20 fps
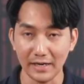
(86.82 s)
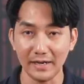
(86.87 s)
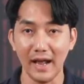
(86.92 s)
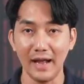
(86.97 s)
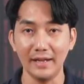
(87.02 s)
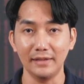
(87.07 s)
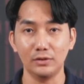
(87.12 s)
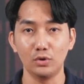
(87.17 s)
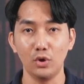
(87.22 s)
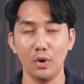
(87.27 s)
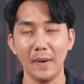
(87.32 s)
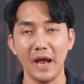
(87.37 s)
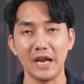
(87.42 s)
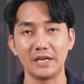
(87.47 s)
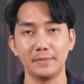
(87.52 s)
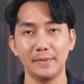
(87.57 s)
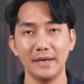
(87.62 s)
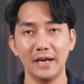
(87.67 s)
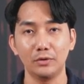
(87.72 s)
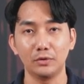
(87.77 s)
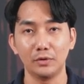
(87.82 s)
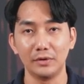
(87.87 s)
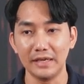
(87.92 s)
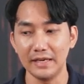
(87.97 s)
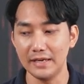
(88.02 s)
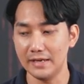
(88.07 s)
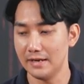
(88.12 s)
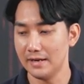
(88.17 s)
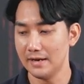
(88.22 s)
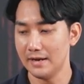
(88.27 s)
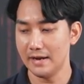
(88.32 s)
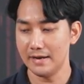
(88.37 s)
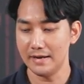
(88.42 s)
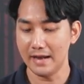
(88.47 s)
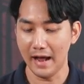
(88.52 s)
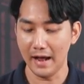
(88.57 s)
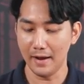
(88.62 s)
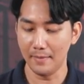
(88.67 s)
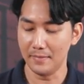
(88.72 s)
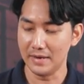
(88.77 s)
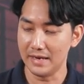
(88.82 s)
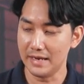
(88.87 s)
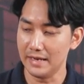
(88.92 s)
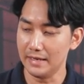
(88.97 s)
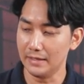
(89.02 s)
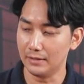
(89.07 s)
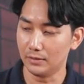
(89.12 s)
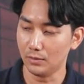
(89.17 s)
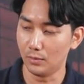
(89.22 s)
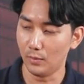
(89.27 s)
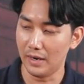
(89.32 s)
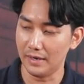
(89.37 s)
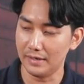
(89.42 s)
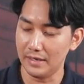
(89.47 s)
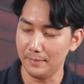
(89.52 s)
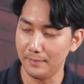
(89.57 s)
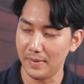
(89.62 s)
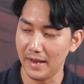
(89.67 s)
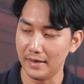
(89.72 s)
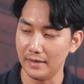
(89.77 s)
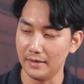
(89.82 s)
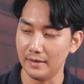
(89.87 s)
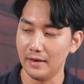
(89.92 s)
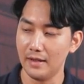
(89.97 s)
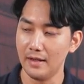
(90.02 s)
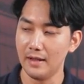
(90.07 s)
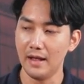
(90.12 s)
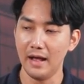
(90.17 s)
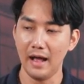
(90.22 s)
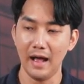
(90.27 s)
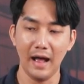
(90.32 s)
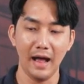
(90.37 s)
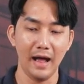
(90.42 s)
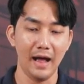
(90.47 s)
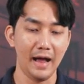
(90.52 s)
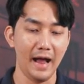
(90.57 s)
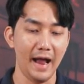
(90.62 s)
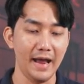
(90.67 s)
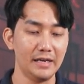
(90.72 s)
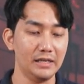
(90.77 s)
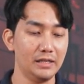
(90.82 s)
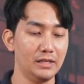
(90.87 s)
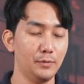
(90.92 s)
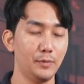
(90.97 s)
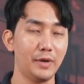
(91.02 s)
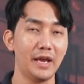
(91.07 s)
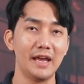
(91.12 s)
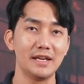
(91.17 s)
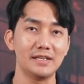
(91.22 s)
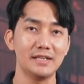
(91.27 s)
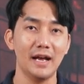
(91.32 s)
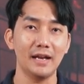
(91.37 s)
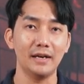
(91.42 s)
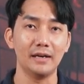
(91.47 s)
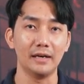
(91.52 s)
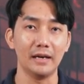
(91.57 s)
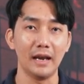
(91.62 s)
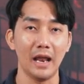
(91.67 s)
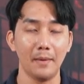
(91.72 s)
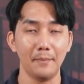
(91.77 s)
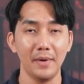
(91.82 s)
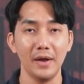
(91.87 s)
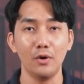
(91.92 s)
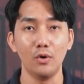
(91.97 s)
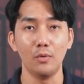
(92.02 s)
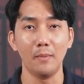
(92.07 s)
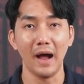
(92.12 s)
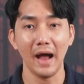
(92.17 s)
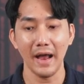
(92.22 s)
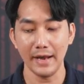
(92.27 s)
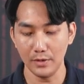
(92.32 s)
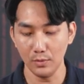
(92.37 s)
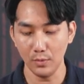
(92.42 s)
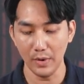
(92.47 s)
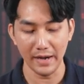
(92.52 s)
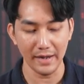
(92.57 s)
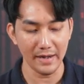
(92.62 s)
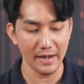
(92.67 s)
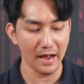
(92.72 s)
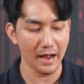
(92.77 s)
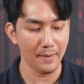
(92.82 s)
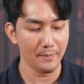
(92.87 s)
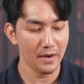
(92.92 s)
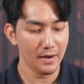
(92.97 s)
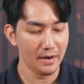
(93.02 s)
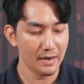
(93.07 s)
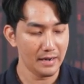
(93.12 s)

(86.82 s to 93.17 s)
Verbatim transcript: จากนั้นตัวแพชเ h p a น e ตัวนี้ยังมีตัวที่เป็นอ identification label มาให้ด้วยนะครับ